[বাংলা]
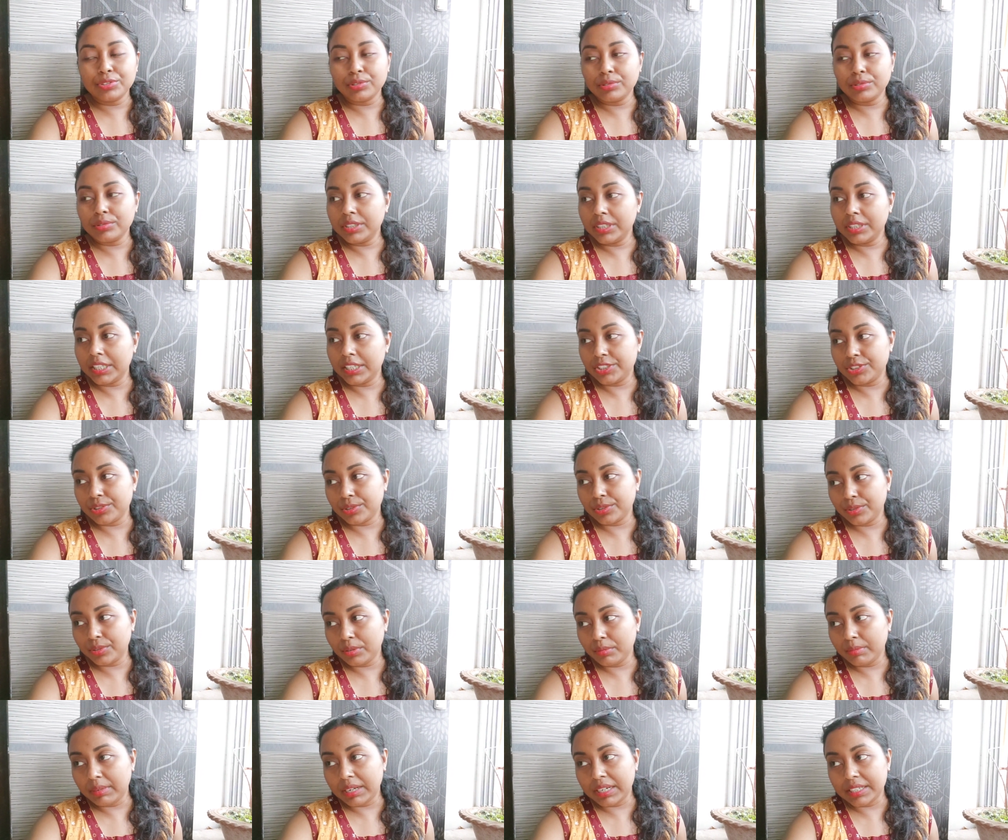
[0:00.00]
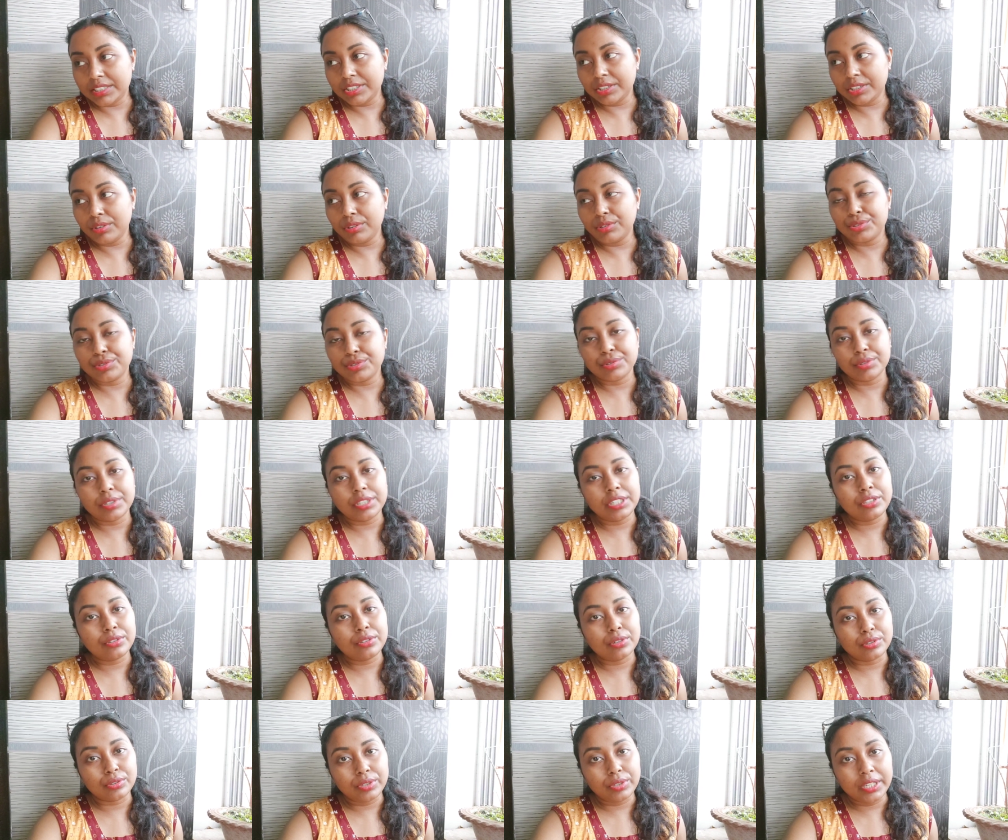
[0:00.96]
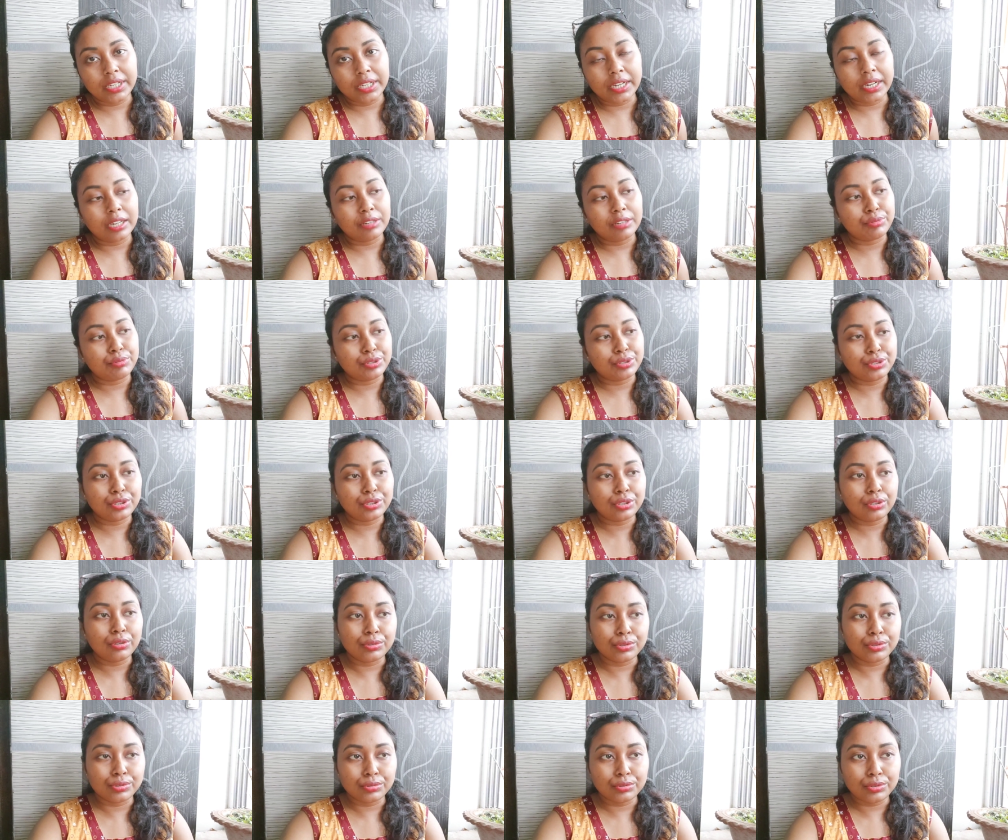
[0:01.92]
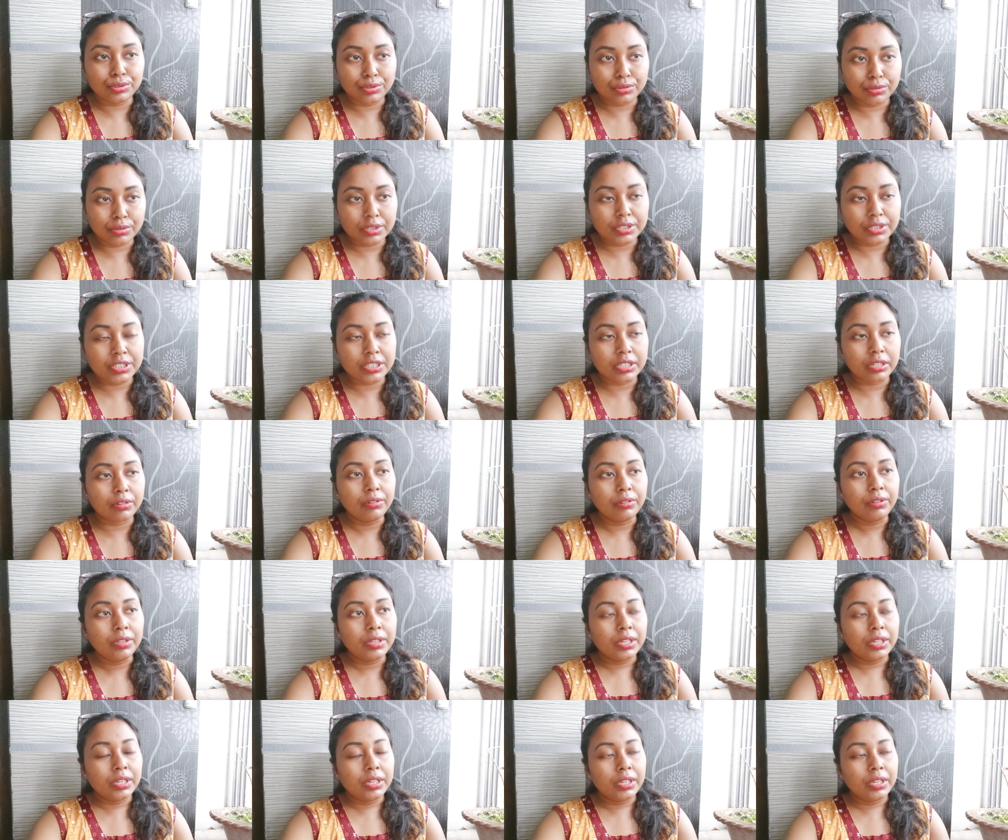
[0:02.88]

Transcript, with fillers: সন্ধে যত বাড়ছিল শরীর ততই খারাপ হচ্ছিল ওষুধ চলছিল